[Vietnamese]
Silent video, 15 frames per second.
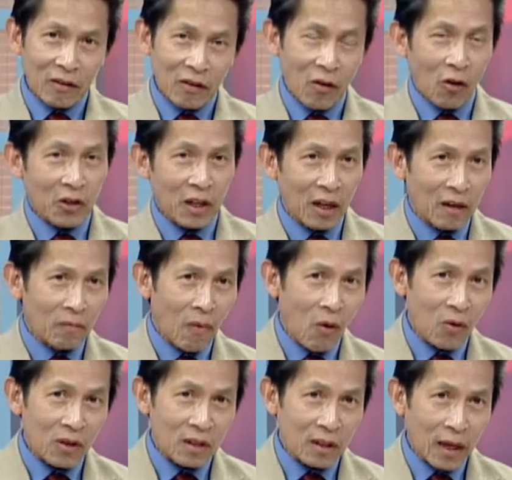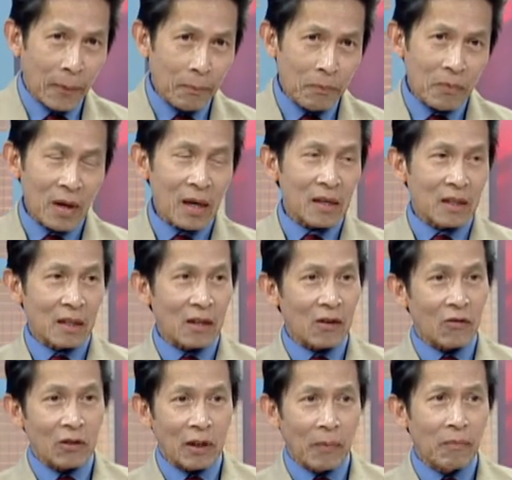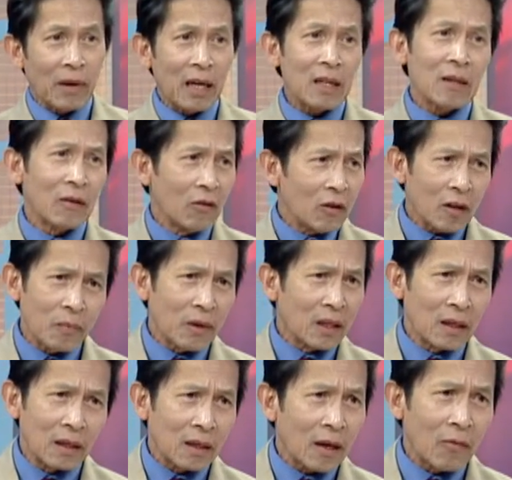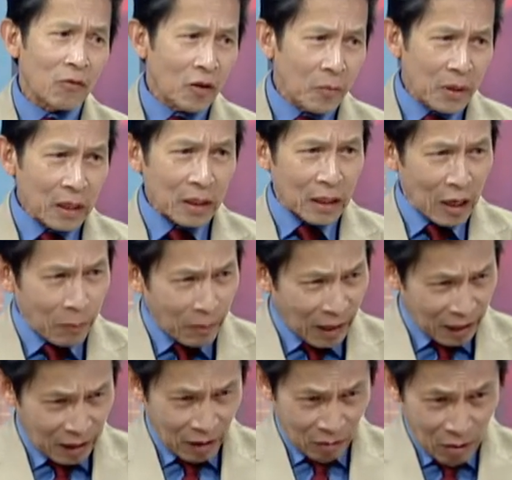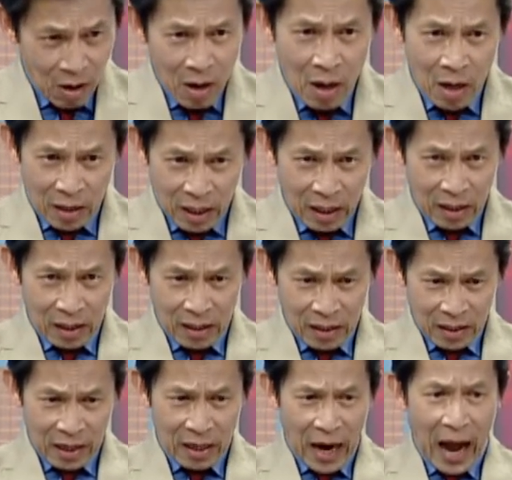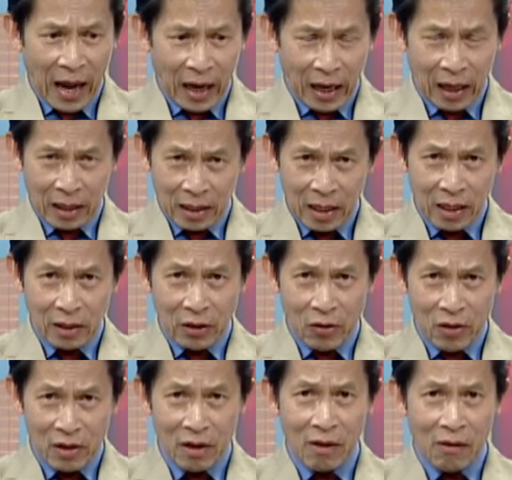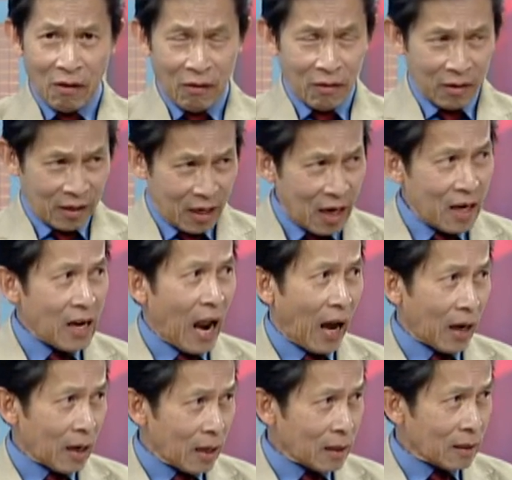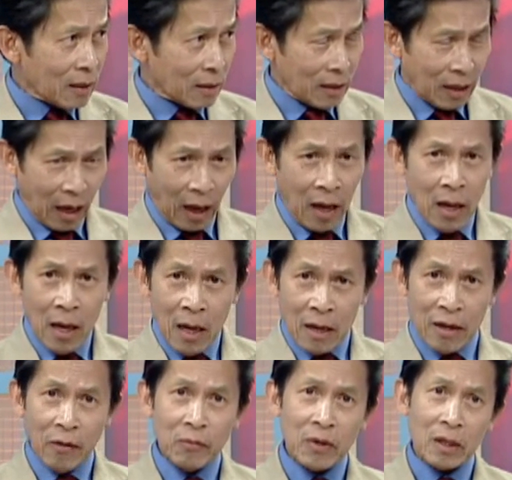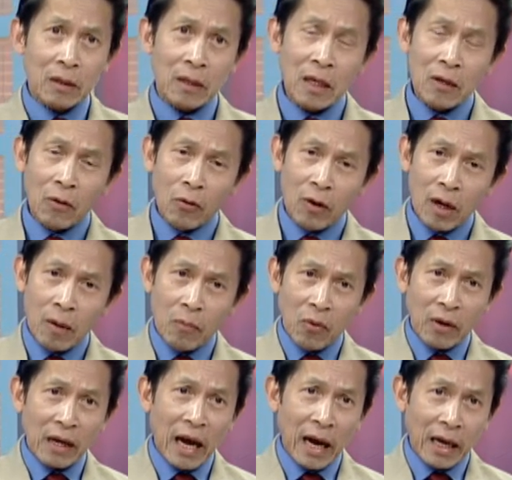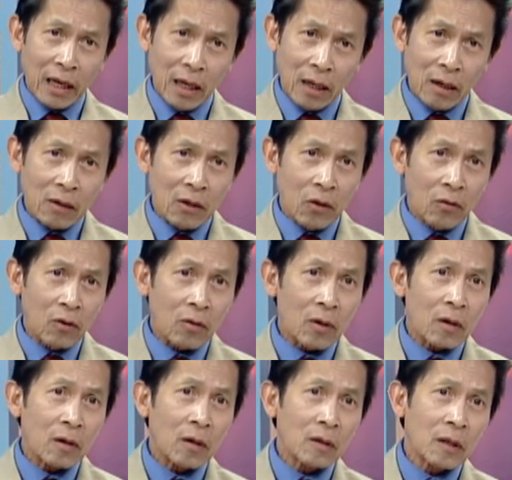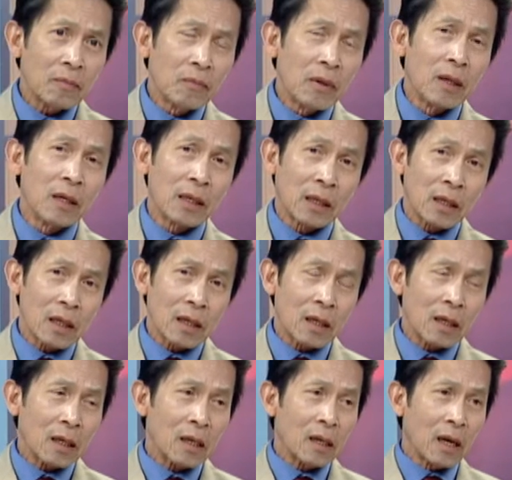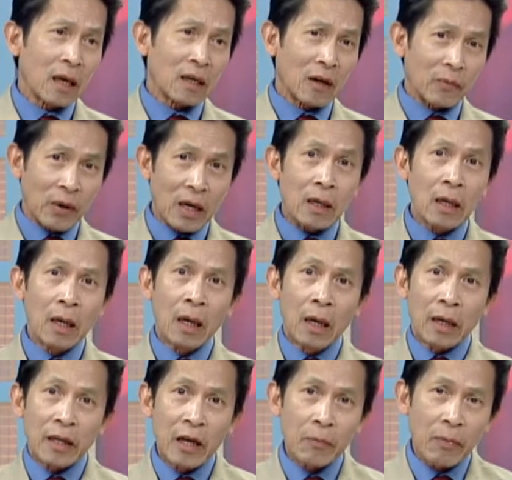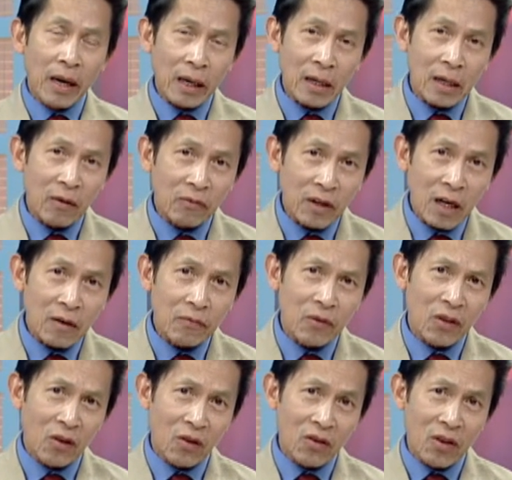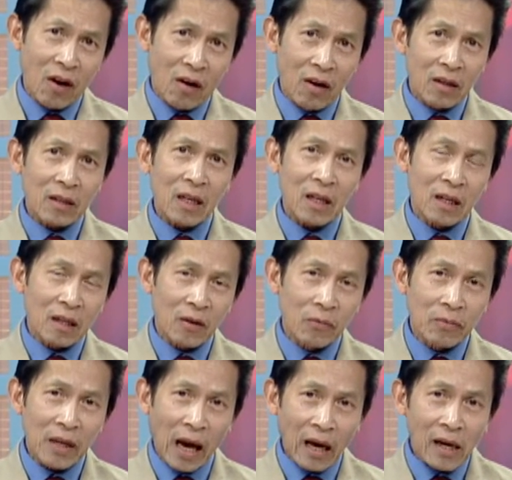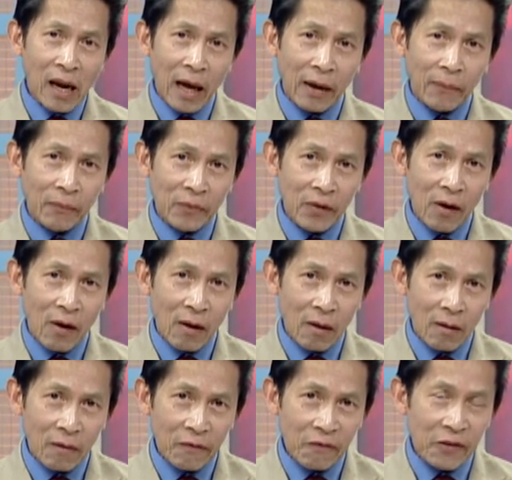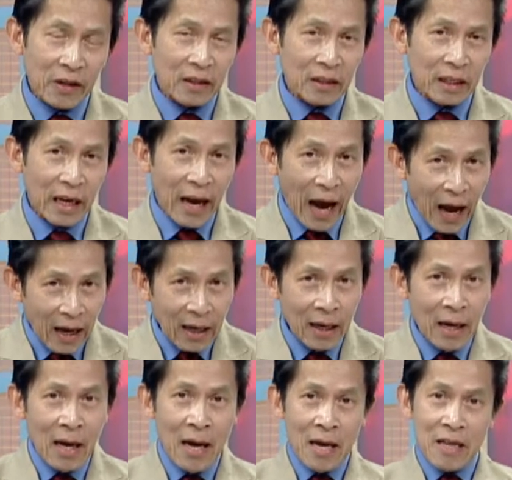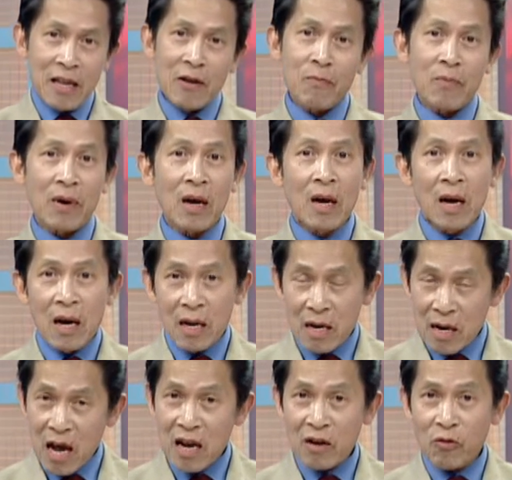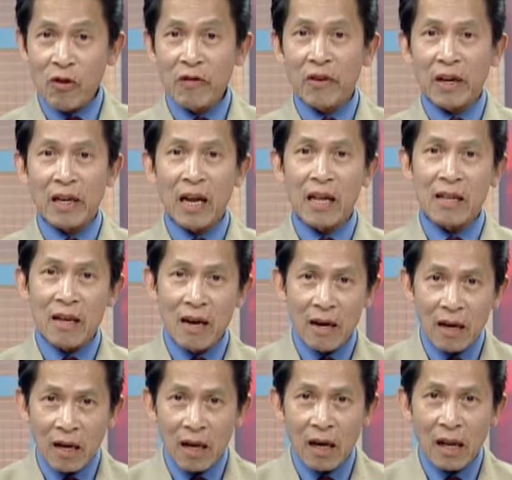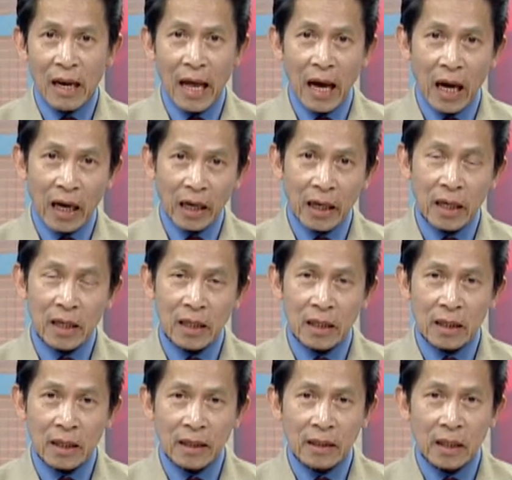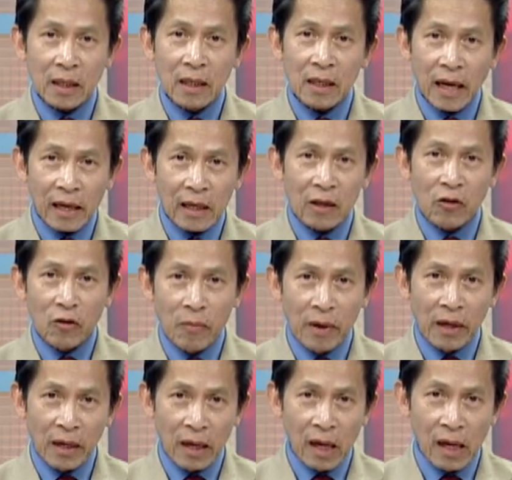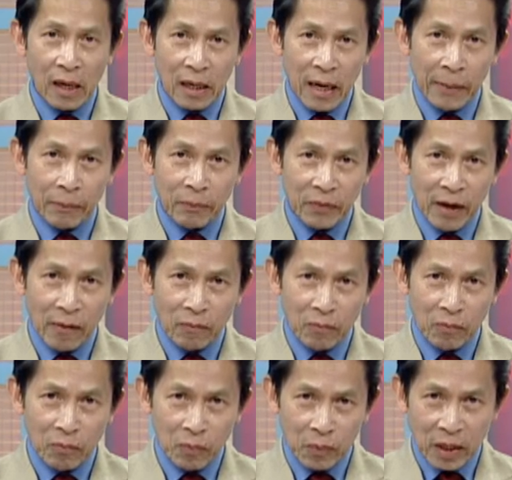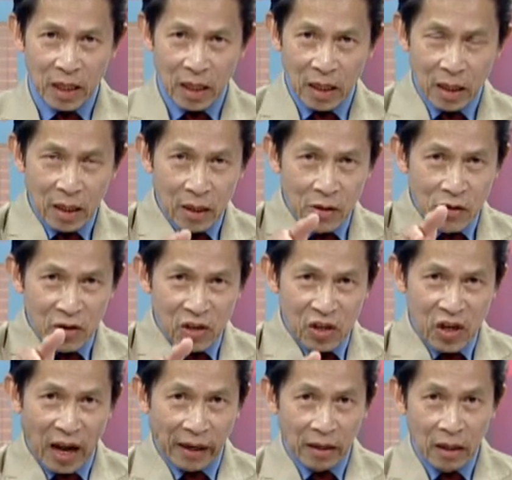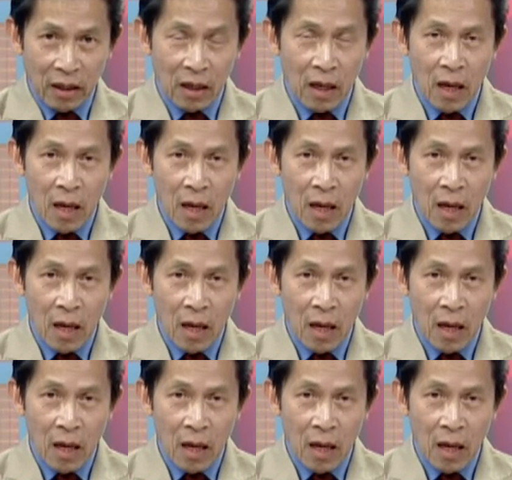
độ chừng một chấm thì zero chấm mấy nhiều lúc mình không có biết nhưng mà điều cái cái đài khí tượng nó họ ghi lại hết là giống như ví dụ à, một ngày có nhiều lúc nó có tới 10 cái, cái lần động đất nhưng mà cái động đất mà nhỏ nhỏ thì cũng chẳng làm cho phiền gì ai nhưng mà đây quý vị đây nhớ đó, là cái xứ Cali của mình đó, là nằm trong cái cái đường rãnh đó,